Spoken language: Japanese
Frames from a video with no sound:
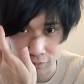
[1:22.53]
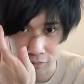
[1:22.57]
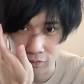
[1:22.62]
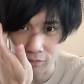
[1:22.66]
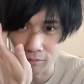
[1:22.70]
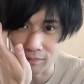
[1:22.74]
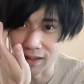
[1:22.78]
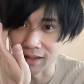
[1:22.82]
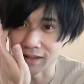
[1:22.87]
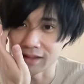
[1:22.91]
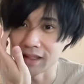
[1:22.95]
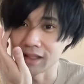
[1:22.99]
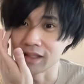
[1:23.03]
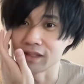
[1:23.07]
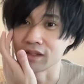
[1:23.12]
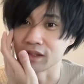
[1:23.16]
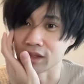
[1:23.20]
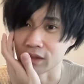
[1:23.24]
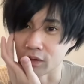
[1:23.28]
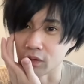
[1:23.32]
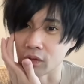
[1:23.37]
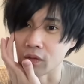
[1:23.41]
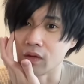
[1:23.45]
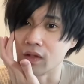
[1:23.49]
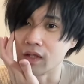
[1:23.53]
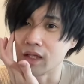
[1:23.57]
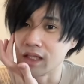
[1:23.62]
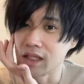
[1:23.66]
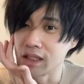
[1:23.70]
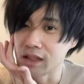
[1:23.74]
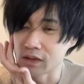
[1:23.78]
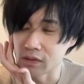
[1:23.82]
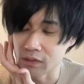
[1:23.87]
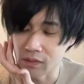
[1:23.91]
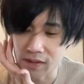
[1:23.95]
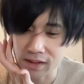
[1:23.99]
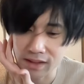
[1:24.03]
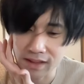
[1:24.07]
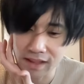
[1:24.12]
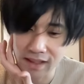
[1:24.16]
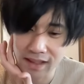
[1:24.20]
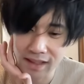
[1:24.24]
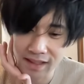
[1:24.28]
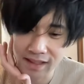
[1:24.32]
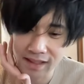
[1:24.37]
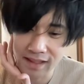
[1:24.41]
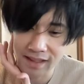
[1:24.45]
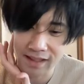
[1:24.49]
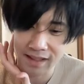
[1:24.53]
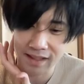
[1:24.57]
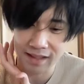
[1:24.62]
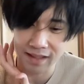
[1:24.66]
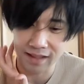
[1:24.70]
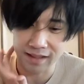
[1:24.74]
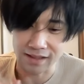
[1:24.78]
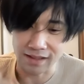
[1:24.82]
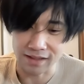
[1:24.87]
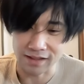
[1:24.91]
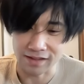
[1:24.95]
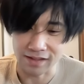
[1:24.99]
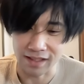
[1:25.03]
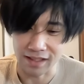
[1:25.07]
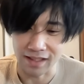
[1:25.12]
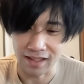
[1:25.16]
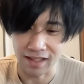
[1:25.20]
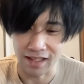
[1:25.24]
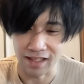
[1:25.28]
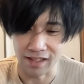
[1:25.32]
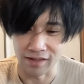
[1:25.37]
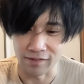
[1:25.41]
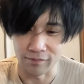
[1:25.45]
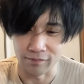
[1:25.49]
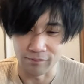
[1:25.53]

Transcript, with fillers: 法もあったんですけどそれでですねはい